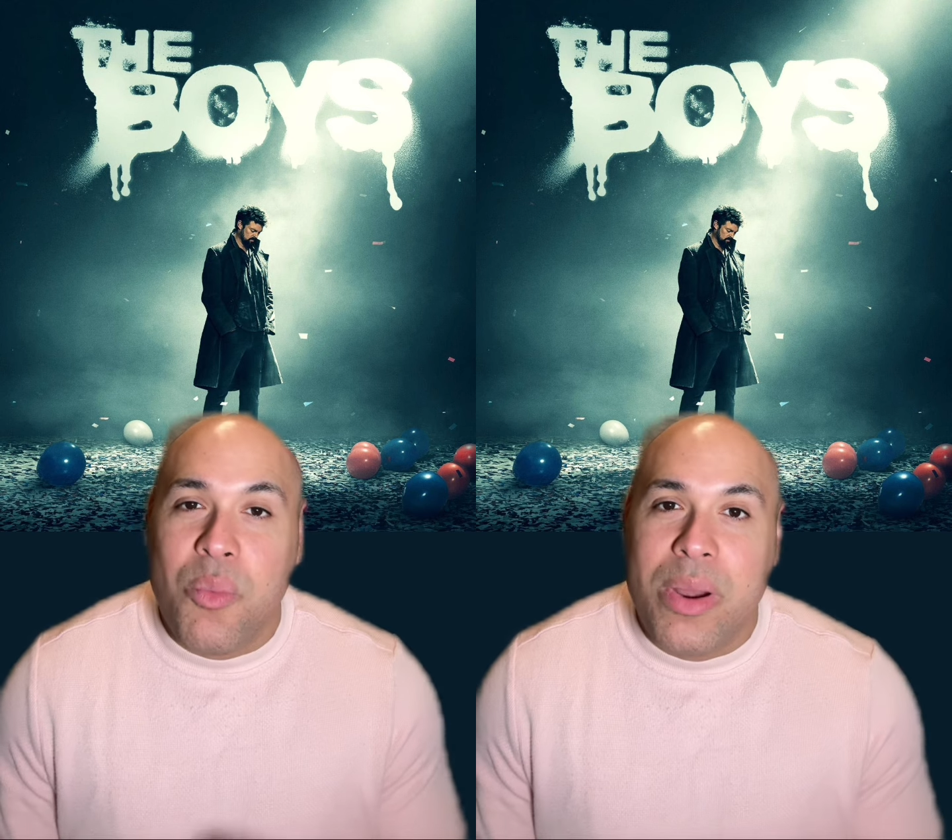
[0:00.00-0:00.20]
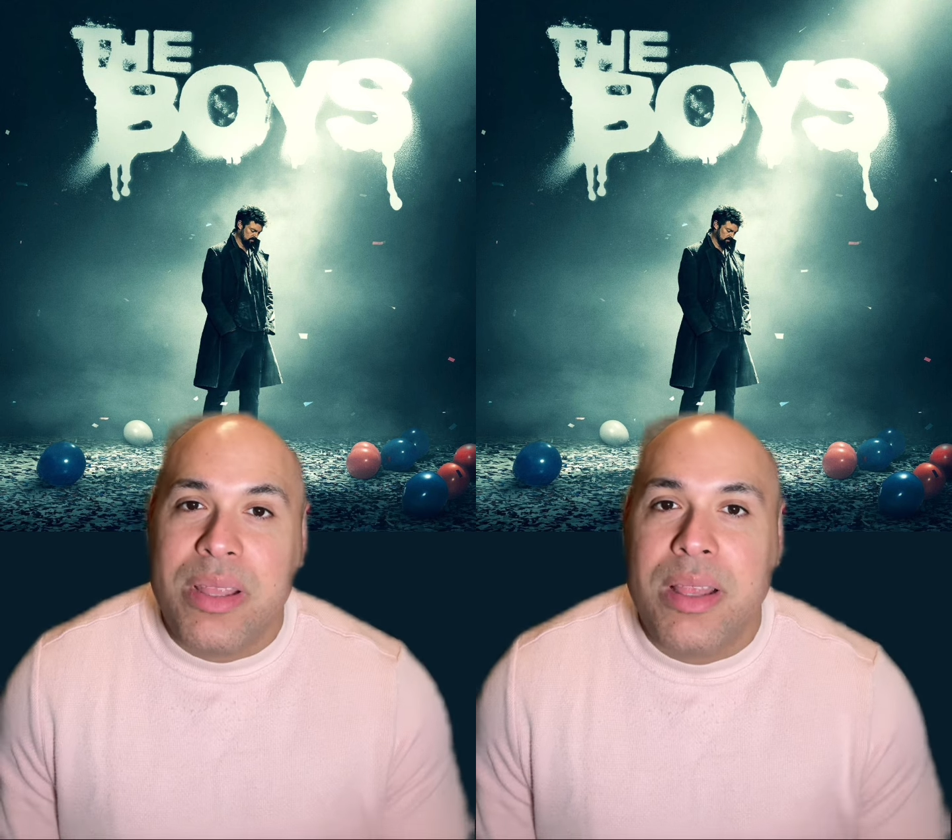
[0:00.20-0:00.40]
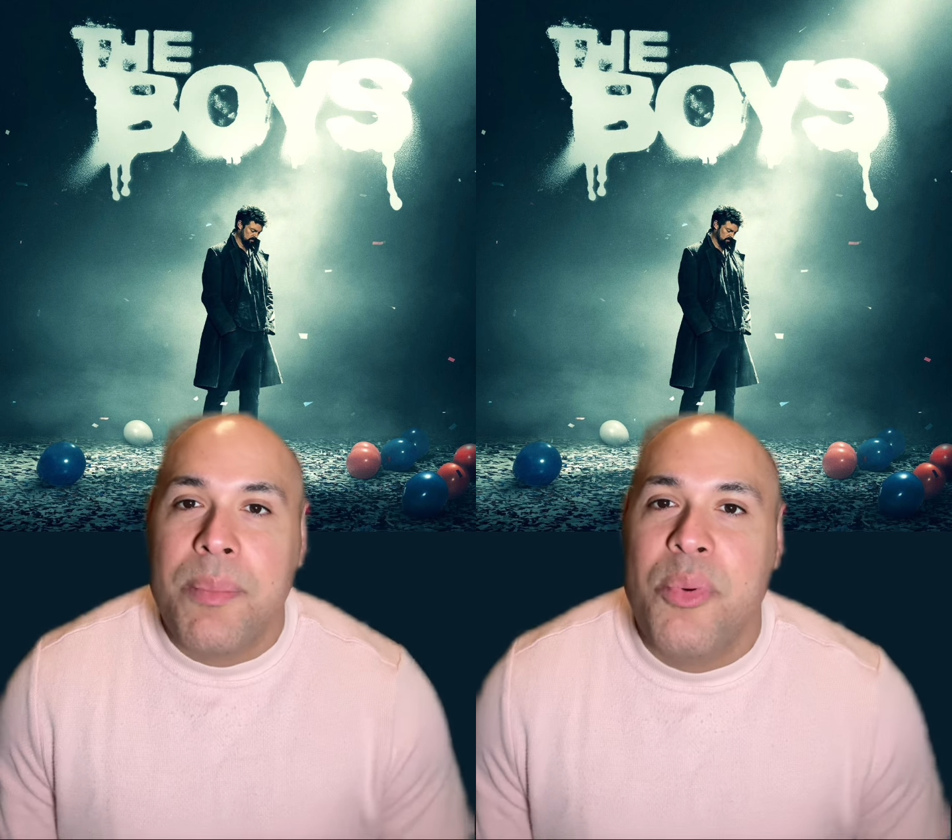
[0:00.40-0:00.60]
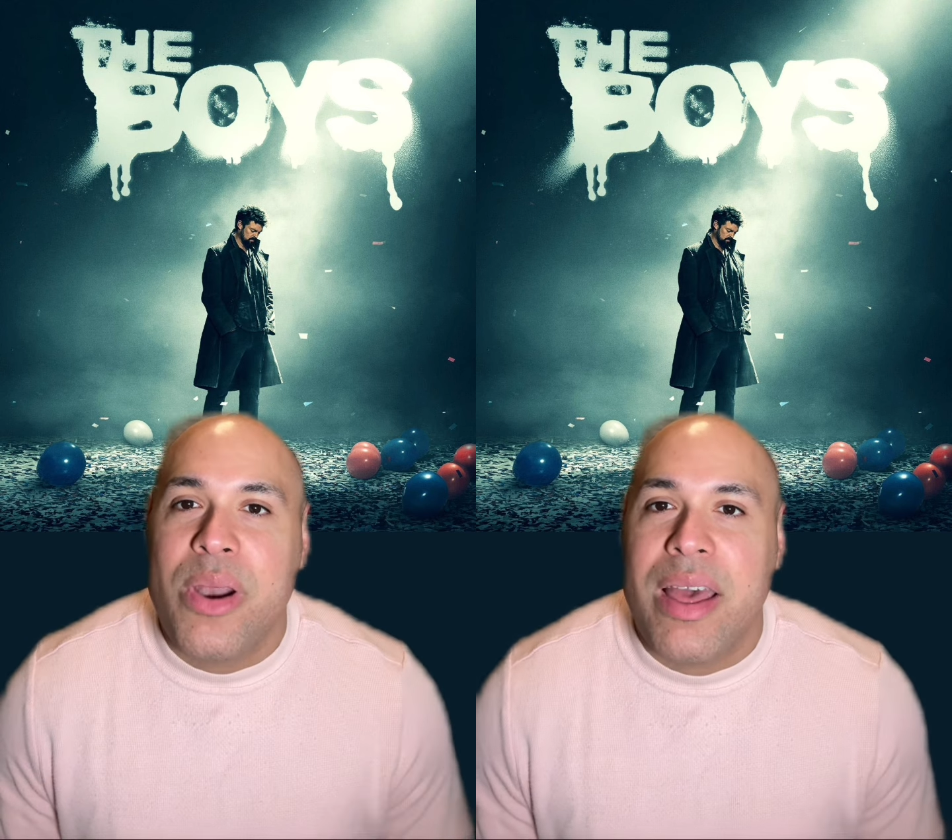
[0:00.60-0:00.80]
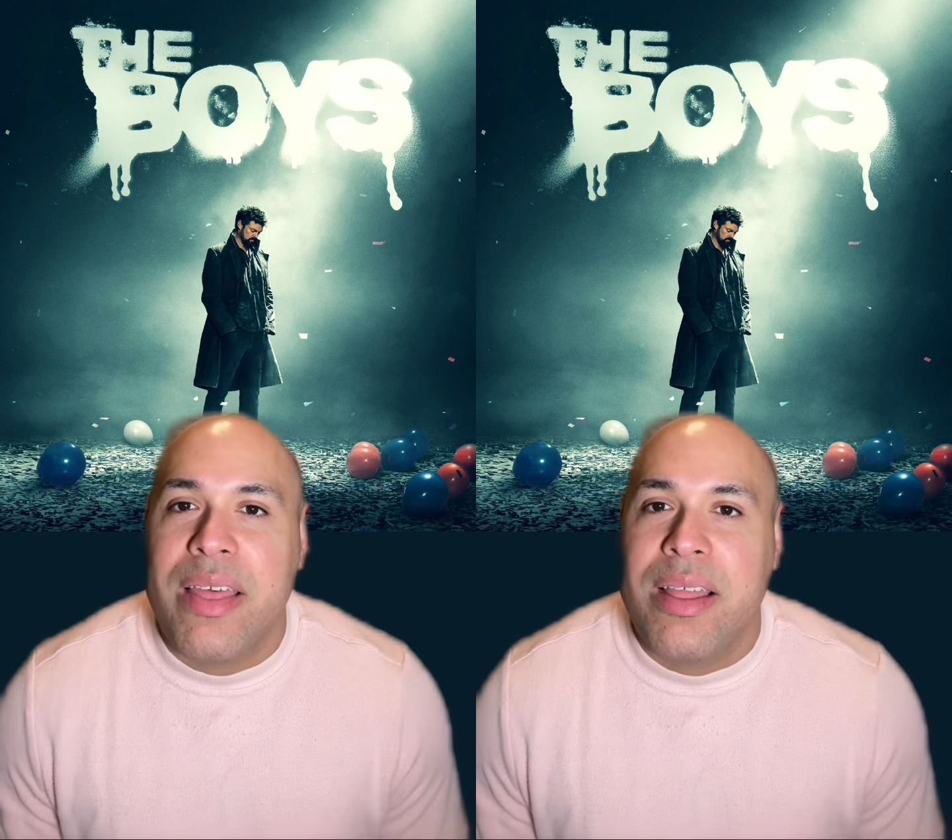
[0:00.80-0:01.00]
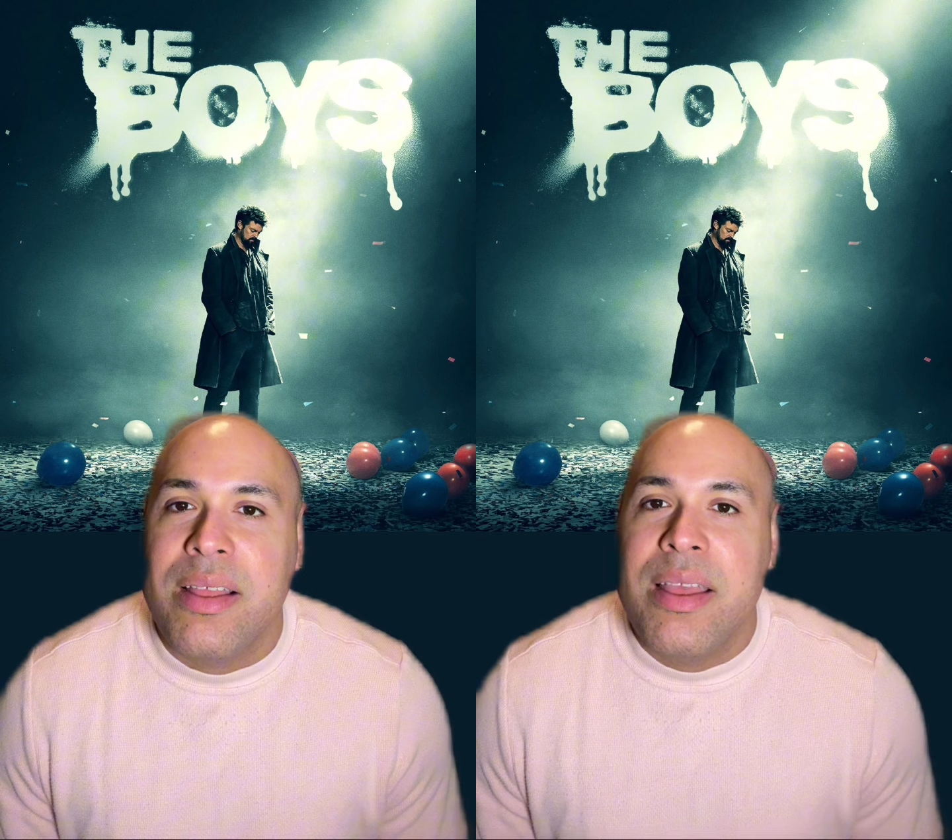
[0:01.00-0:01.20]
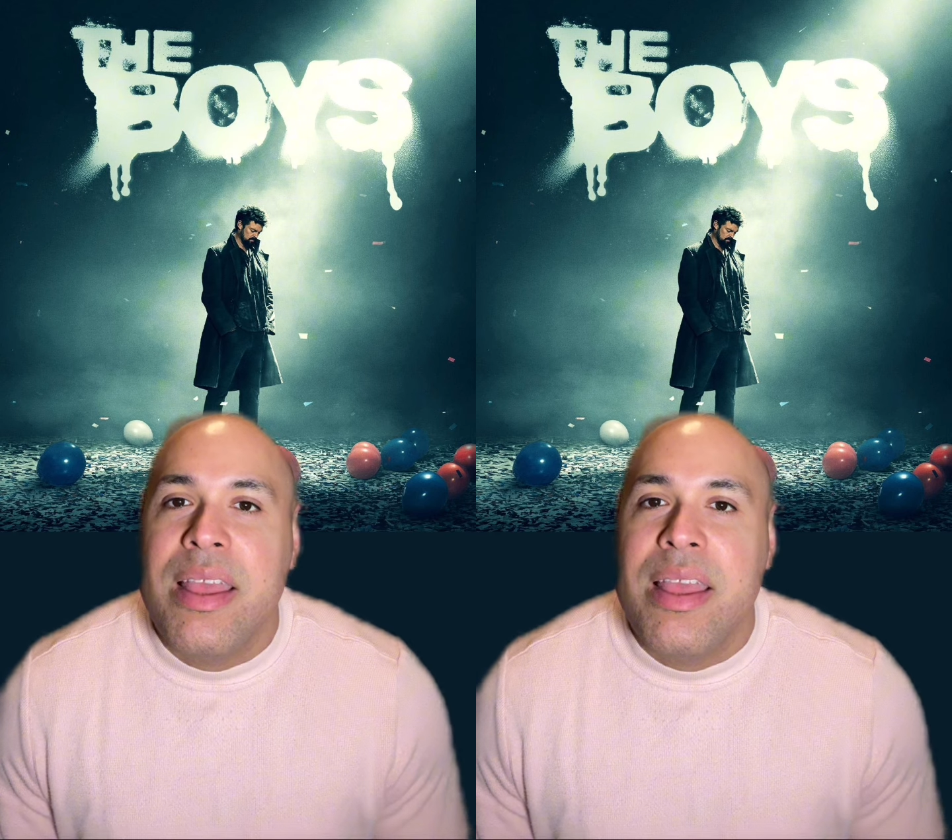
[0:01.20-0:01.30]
cuarta temporada